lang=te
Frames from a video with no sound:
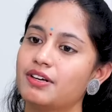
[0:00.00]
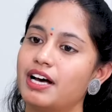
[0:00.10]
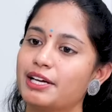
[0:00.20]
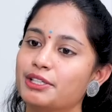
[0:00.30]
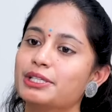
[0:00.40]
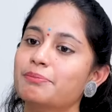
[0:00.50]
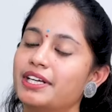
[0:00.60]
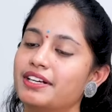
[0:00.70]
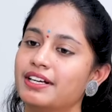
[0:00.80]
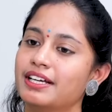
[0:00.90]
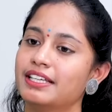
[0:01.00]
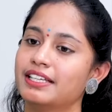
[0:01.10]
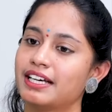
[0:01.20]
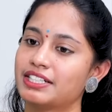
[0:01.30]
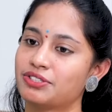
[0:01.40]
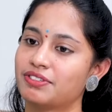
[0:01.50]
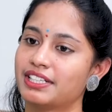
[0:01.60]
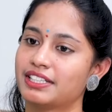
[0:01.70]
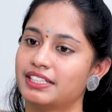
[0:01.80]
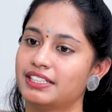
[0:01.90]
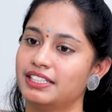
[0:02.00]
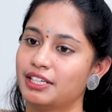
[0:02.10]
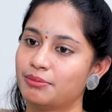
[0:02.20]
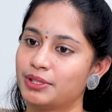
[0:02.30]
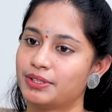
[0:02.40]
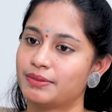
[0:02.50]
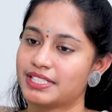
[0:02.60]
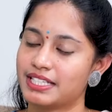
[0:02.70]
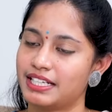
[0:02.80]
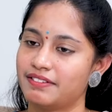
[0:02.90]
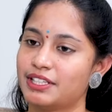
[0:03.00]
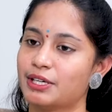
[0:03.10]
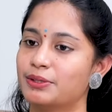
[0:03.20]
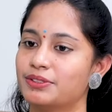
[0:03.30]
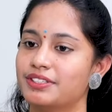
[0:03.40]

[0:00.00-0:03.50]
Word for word: అసలు ఆరోగ్యం పరంగా ఈ రాశి వారికి ఇయర్ మొత్తం అసలు ఏ విధంగా